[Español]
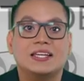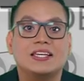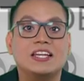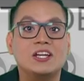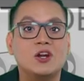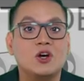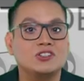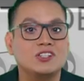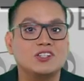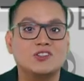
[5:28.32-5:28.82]

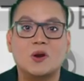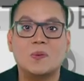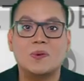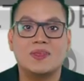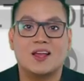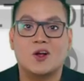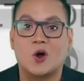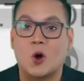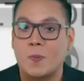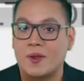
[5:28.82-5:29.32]
Y no se te
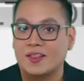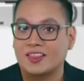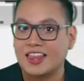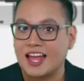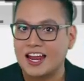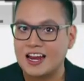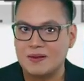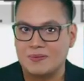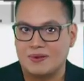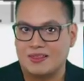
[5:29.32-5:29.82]
olvide
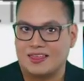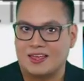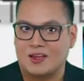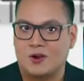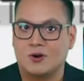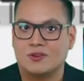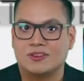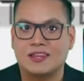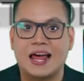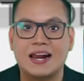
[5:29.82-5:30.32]
comentar el
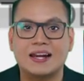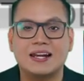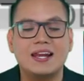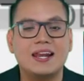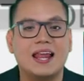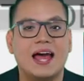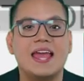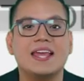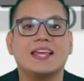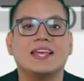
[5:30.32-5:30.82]
video, darle
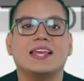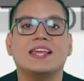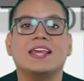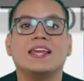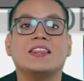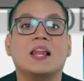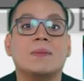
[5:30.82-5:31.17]
like y